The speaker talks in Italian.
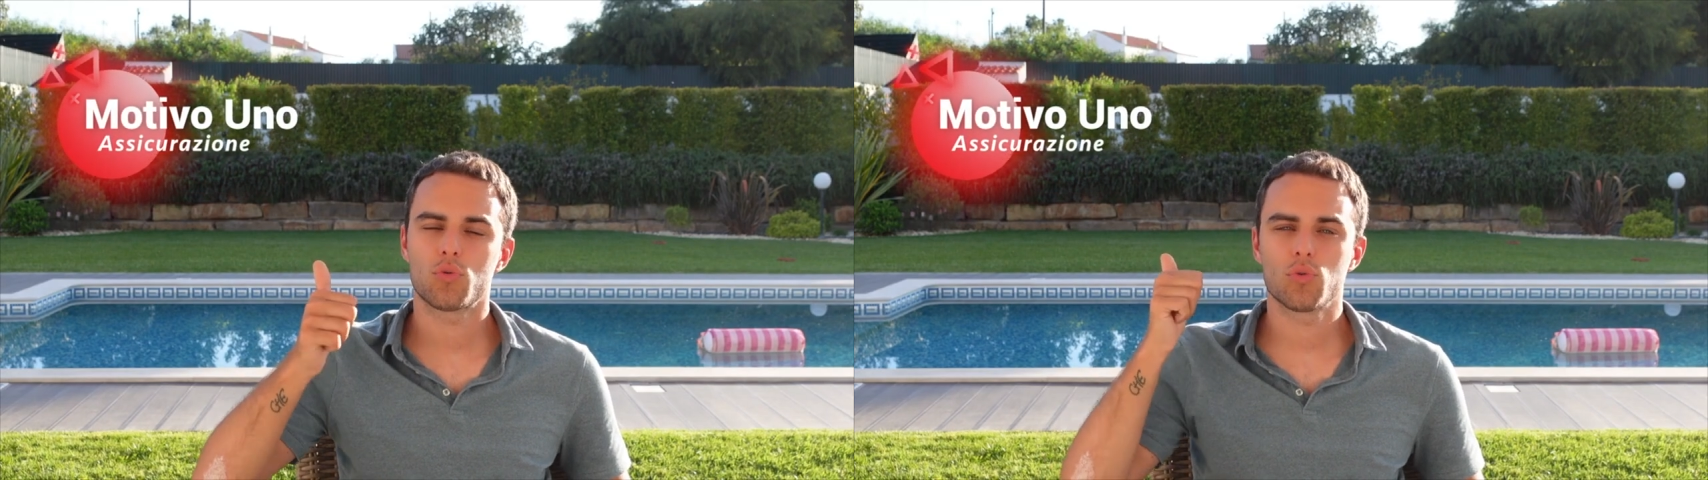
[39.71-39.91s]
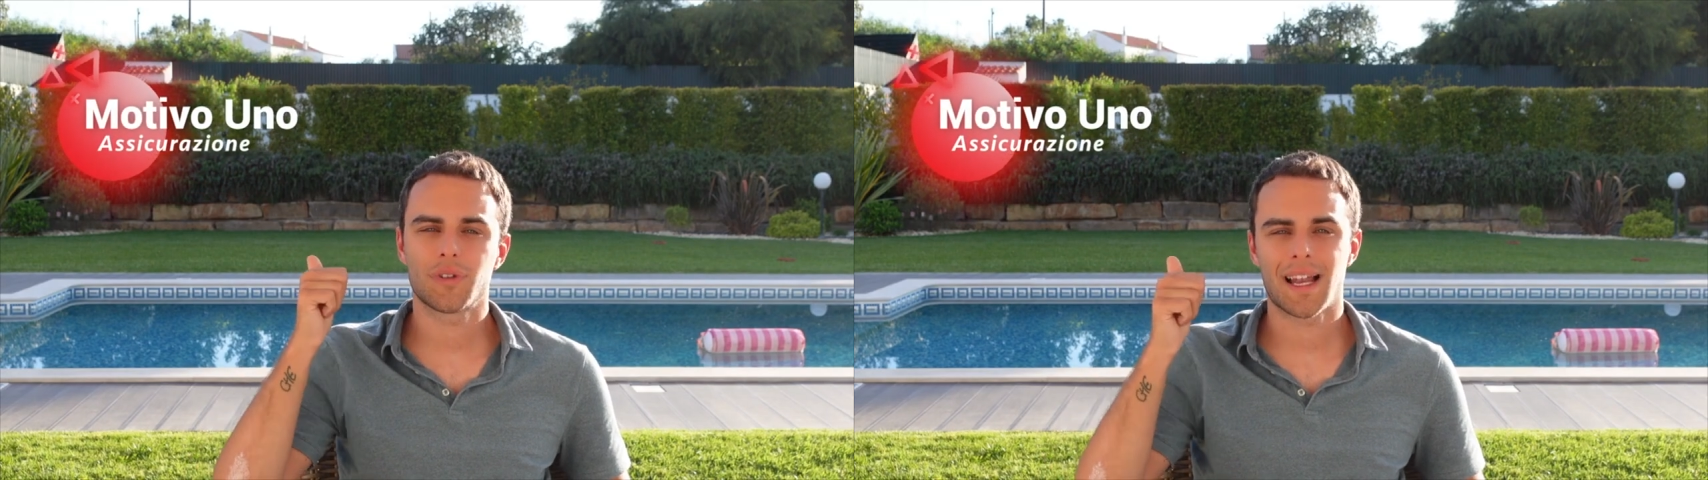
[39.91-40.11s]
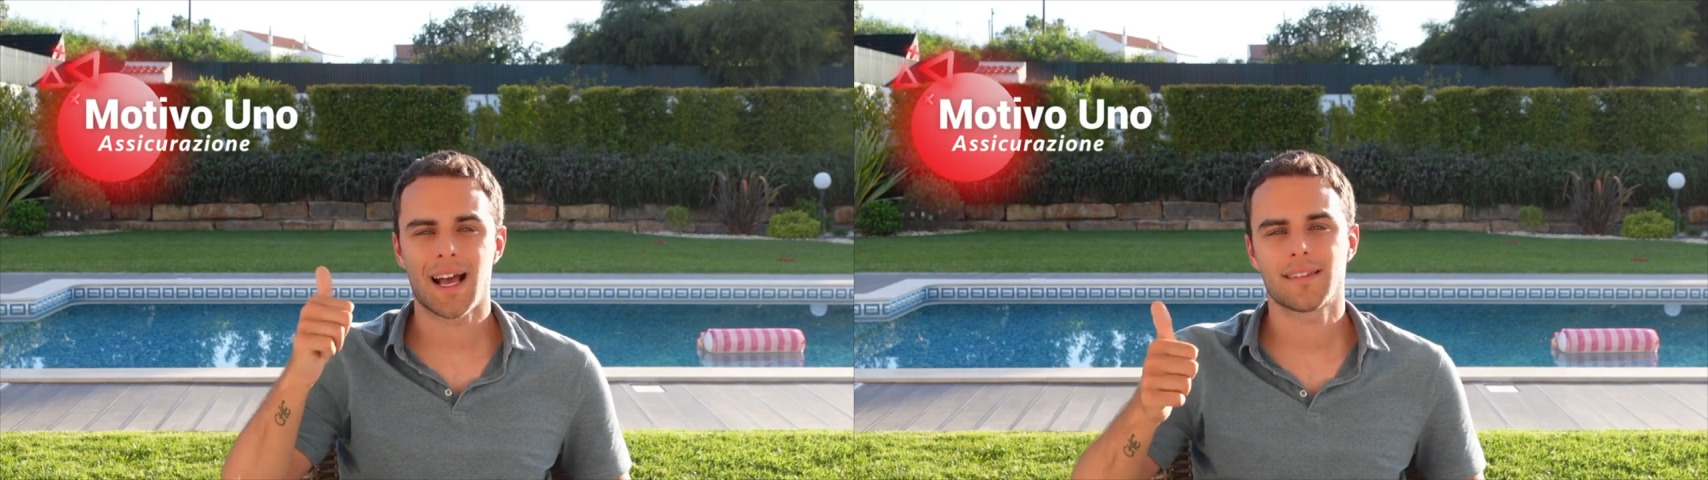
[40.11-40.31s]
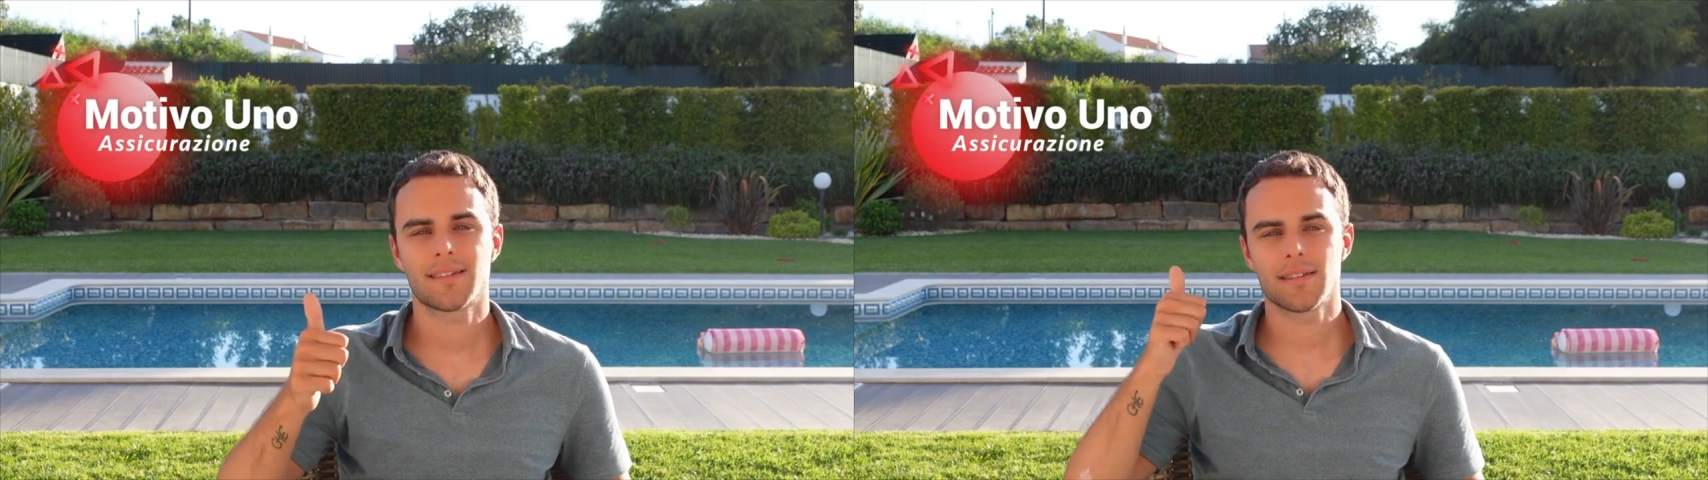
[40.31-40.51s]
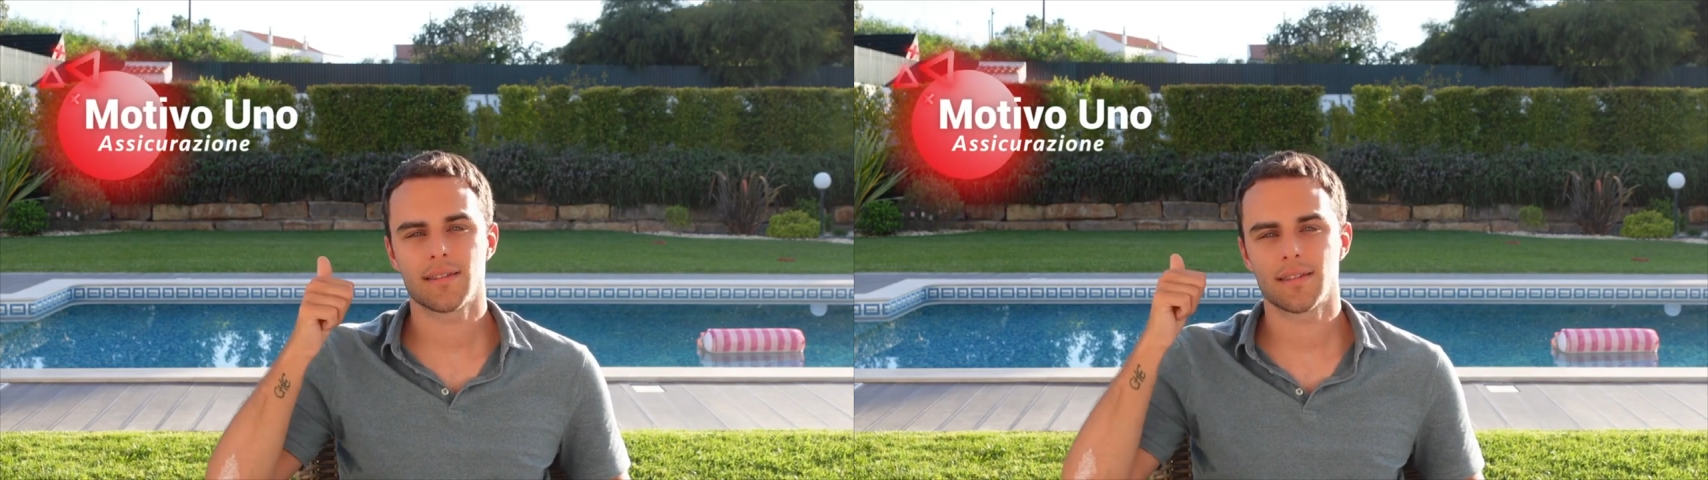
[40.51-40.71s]

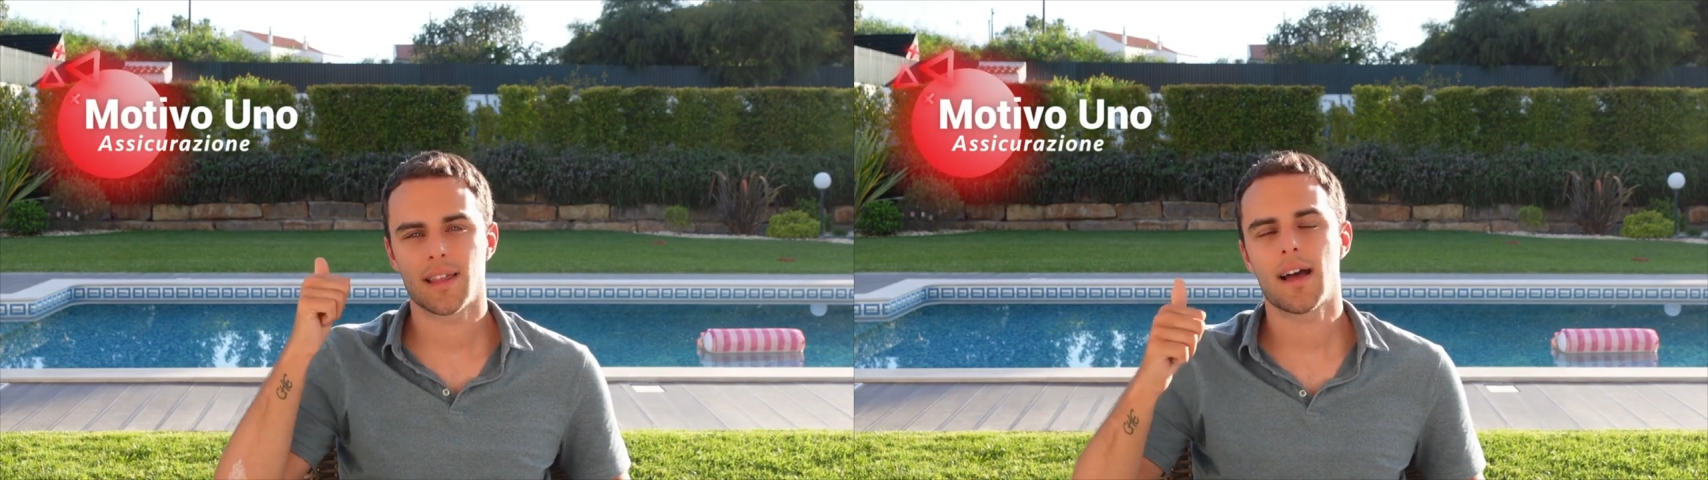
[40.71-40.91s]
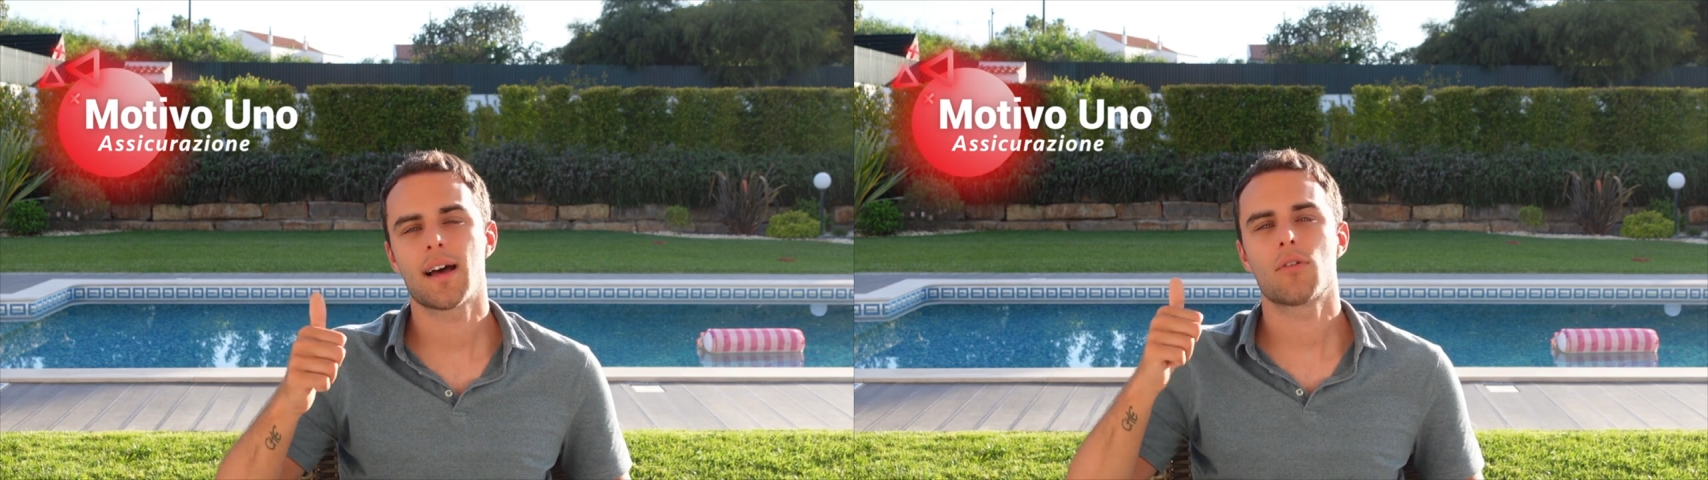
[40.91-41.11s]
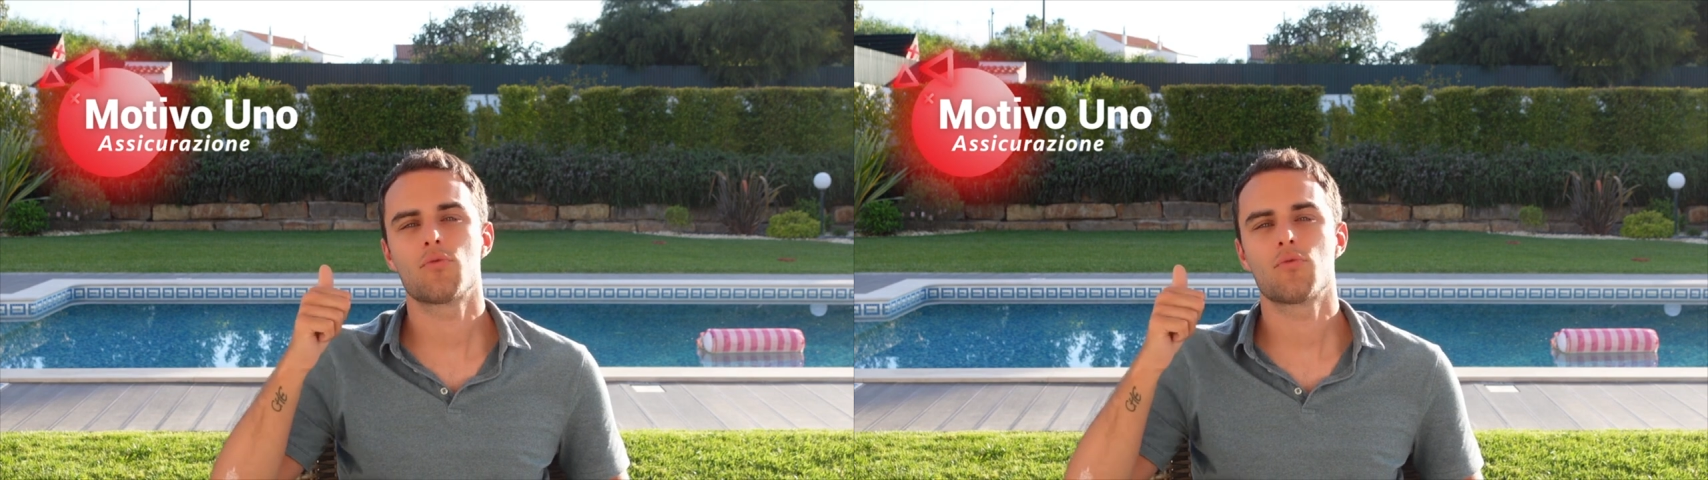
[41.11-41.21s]
tutelati da